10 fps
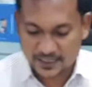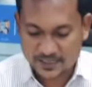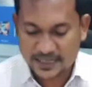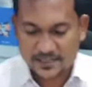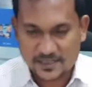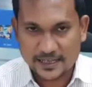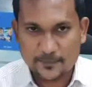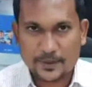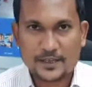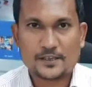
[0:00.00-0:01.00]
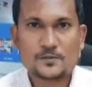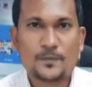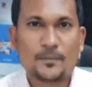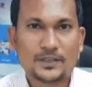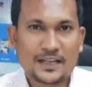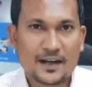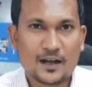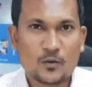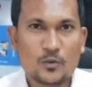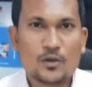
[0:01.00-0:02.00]
इंच का इसलिए मैं इसमें बता रहा
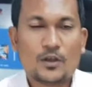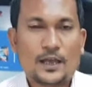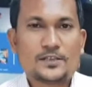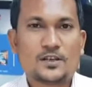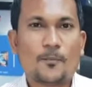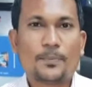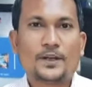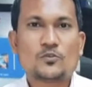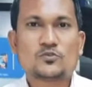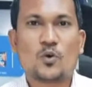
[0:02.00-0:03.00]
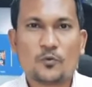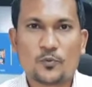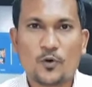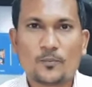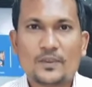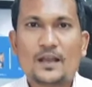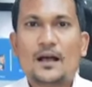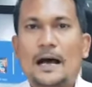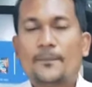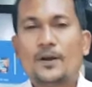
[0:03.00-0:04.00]
हूँ एज़ कम्पेयर टू सॉफ्ट फॉर्म
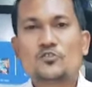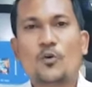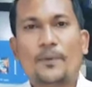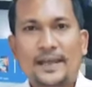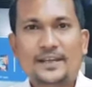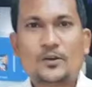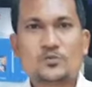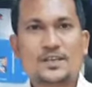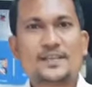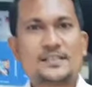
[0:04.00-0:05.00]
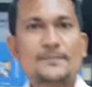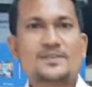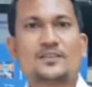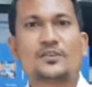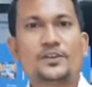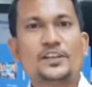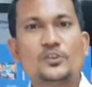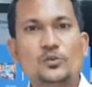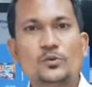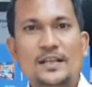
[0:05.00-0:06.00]
आपका जो वेट है उसके हिसाब से
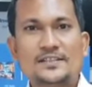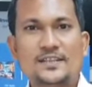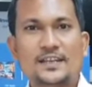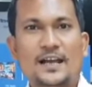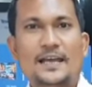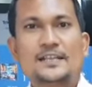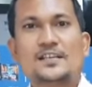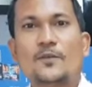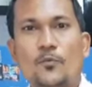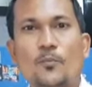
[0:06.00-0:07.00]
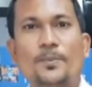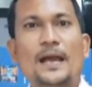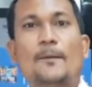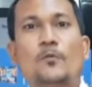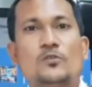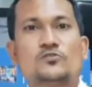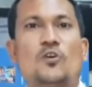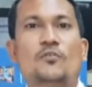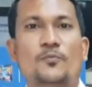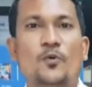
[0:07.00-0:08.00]
32 डेंसिटी का एच फॉर्म भी आपको
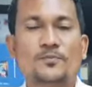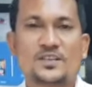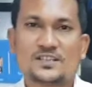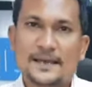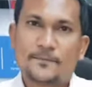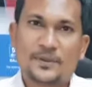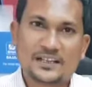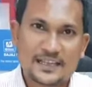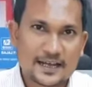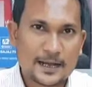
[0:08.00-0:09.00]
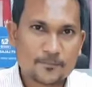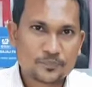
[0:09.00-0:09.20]
सॉफ्ट फॉर्म जैसा ही फील देगा